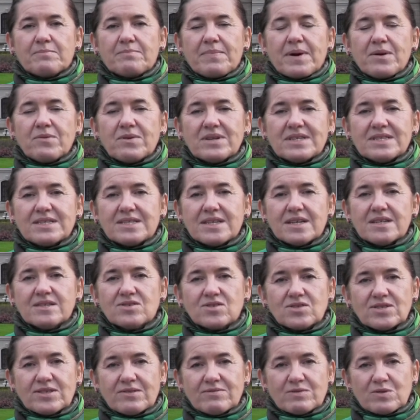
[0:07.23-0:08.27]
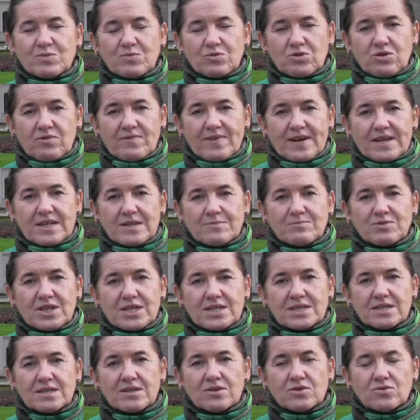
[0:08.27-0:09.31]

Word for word: Pałac ten został zbudowany przez